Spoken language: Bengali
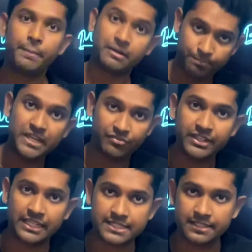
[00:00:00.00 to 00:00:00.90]
বাট
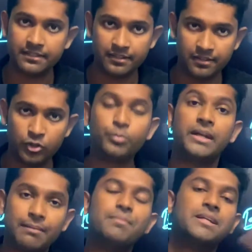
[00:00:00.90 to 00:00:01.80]
বেনিফিট আছে
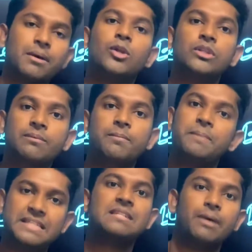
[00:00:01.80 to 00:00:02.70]
তোমার নাম্বারটা ভালো থাকবে
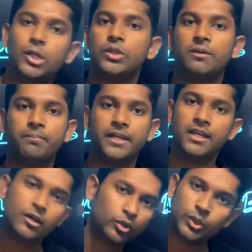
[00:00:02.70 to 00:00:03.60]
প্লেসটা ভালো থাকবে
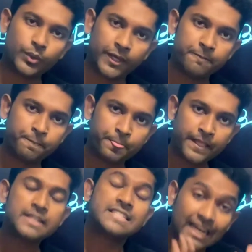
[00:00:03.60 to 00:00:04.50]
কথা ওকে
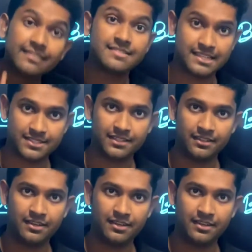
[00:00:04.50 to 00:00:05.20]
চান্স আছে